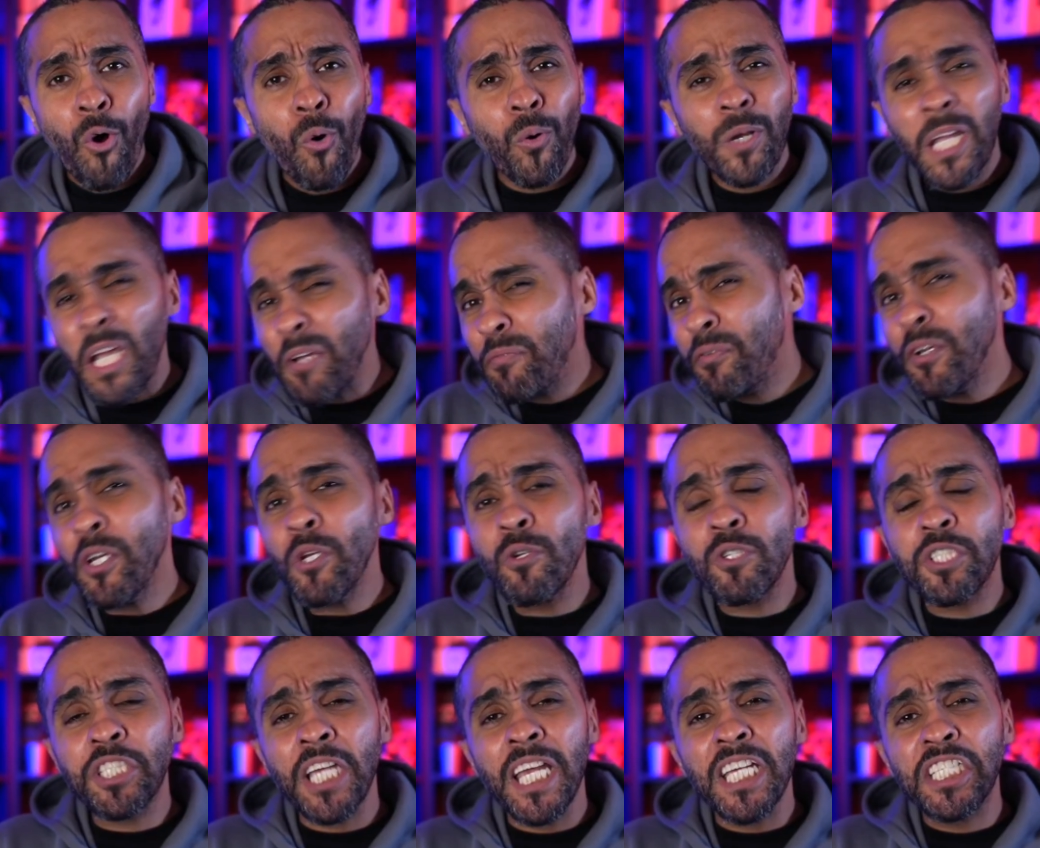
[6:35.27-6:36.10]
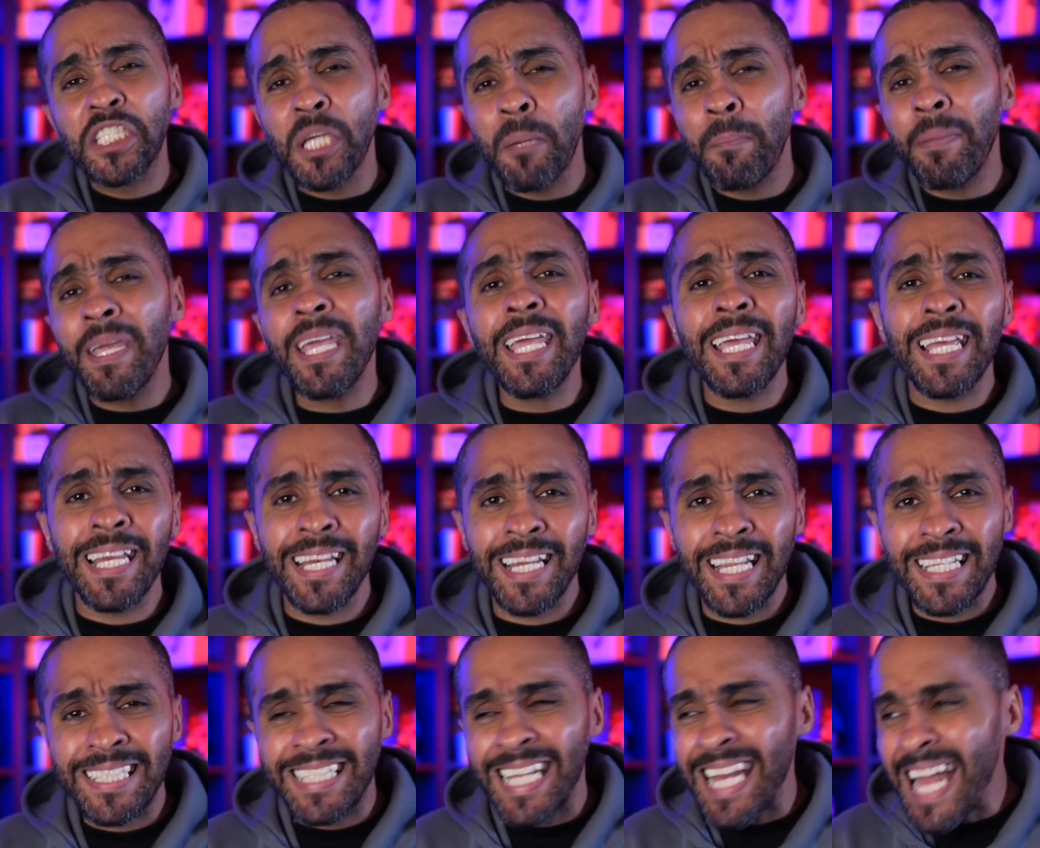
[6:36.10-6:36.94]
وكيف انه شيء
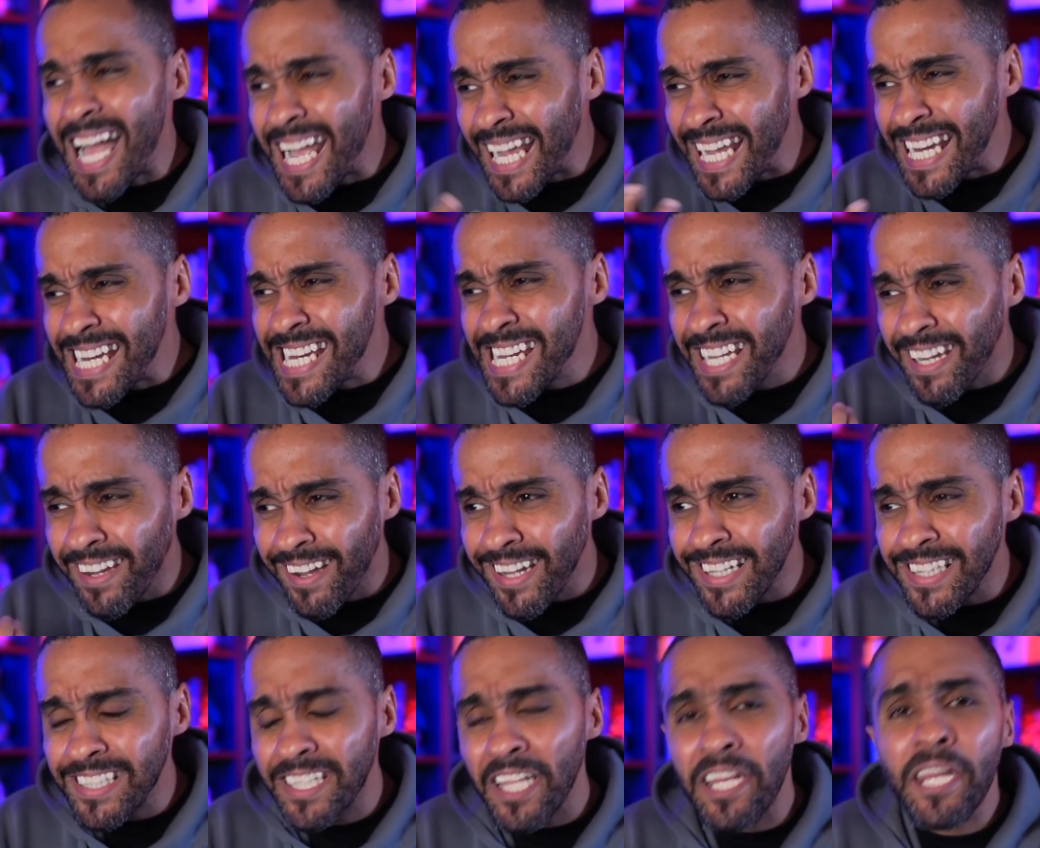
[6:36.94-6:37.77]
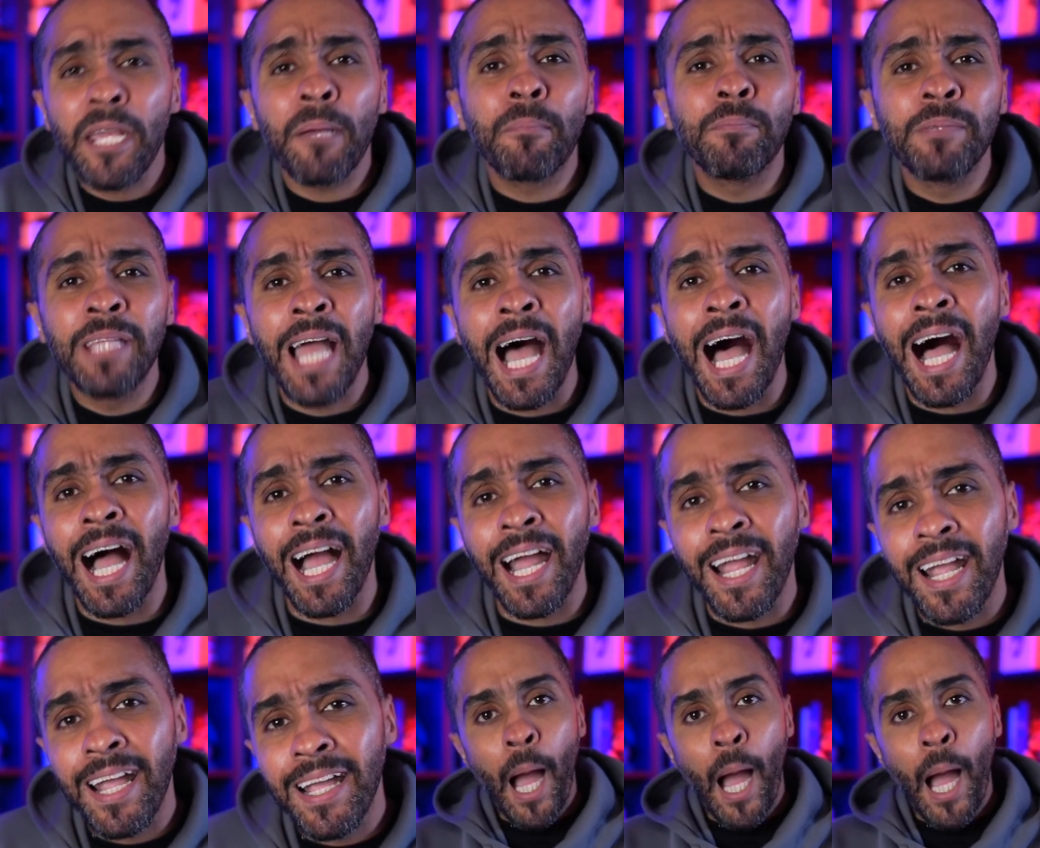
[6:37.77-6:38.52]
جميل تلاقي اللي يقدر ابداعك،